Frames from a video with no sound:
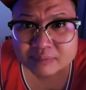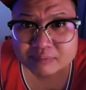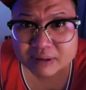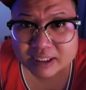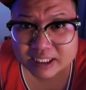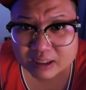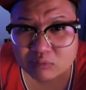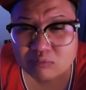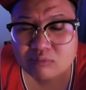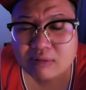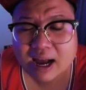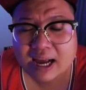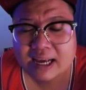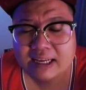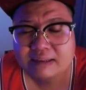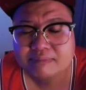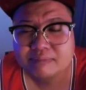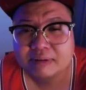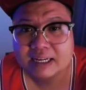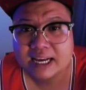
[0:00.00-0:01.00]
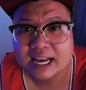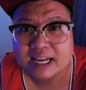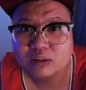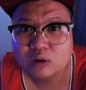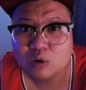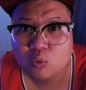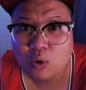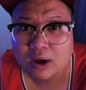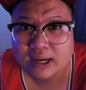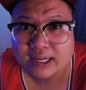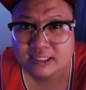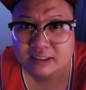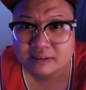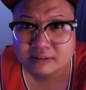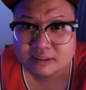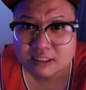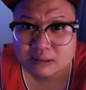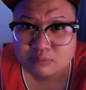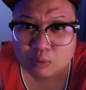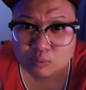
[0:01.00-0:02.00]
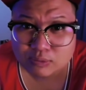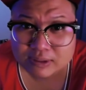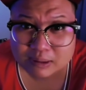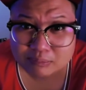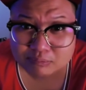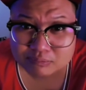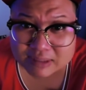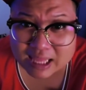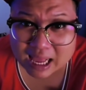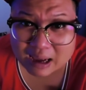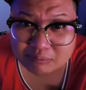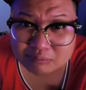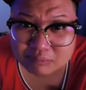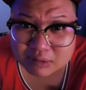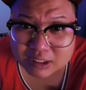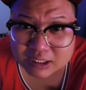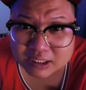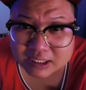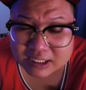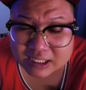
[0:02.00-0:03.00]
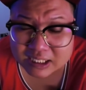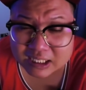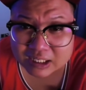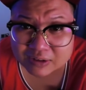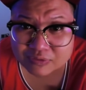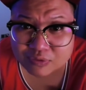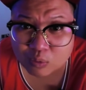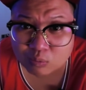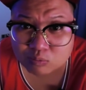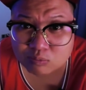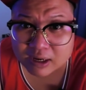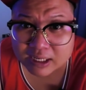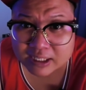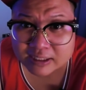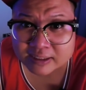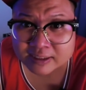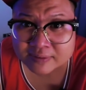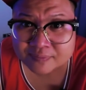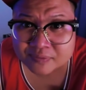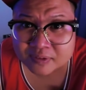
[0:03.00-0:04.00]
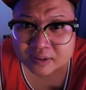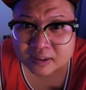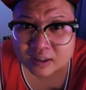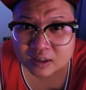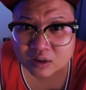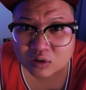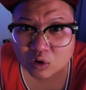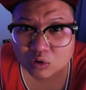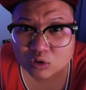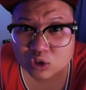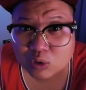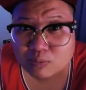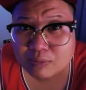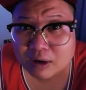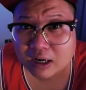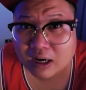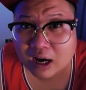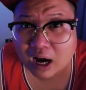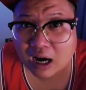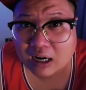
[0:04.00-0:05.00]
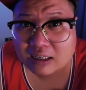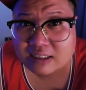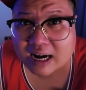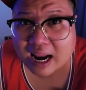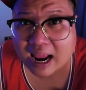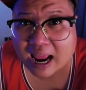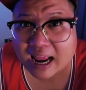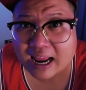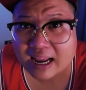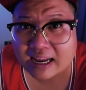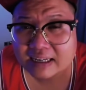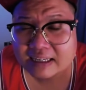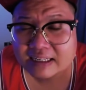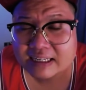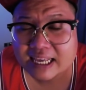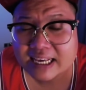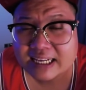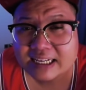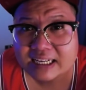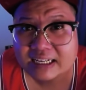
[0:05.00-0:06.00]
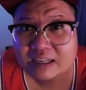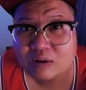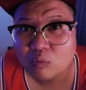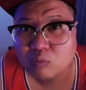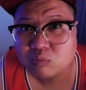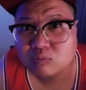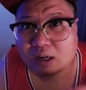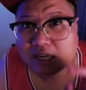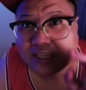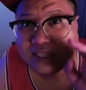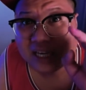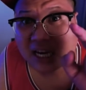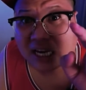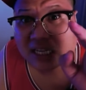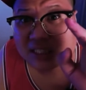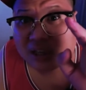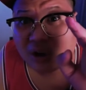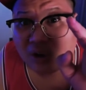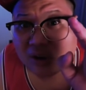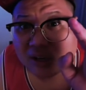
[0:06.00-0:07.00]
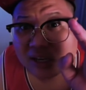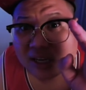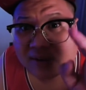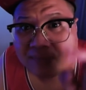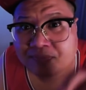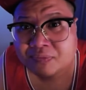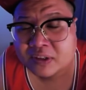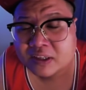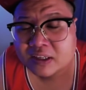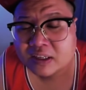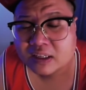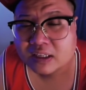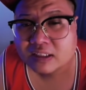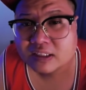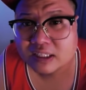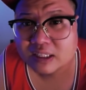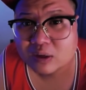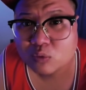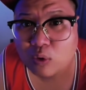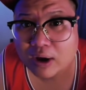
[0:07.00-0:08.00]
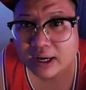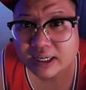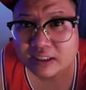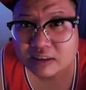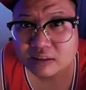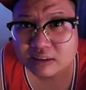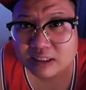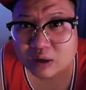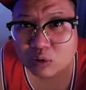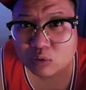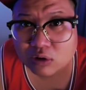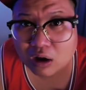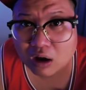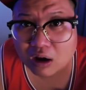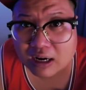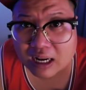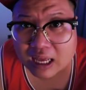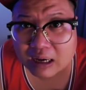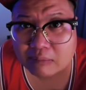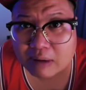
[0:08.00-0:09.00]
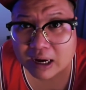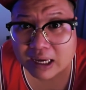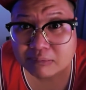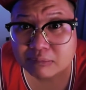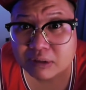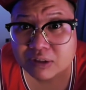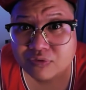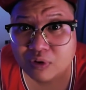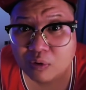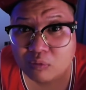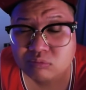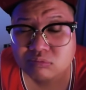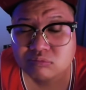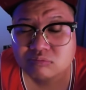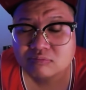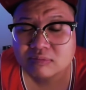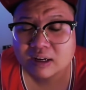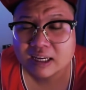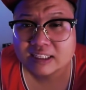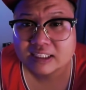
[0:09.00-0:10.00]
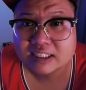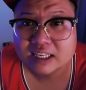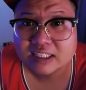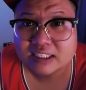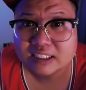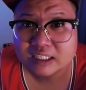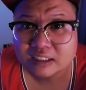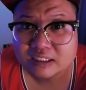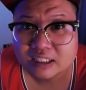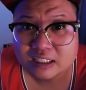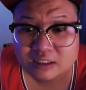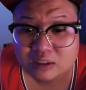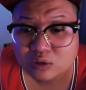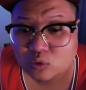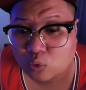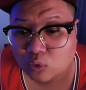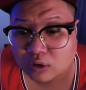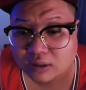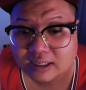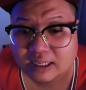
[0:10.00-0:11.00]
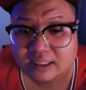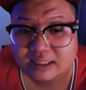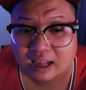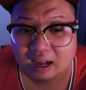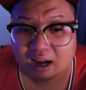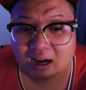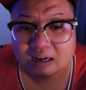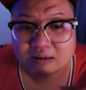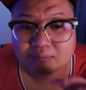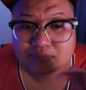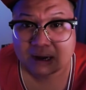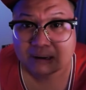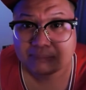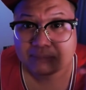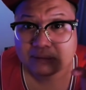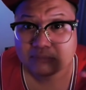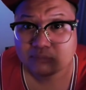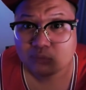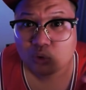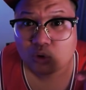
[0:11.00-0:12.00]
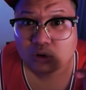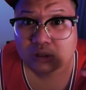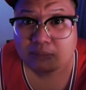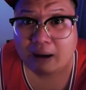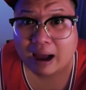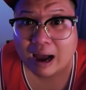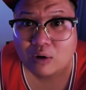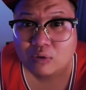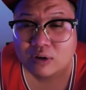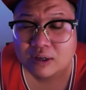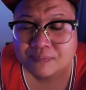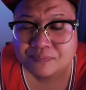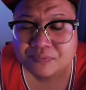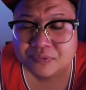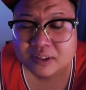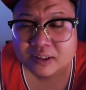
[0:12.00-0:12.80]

bị nóng máy mà nghe nó quay được đến 180 à, phút pin còn nếu mà gỡ ra lấy cái cục ở trên thôi đó thì nó quay được đâu đó là 70 phút là trên dự tính của cái, cái tờ mà mình mua nó báo đó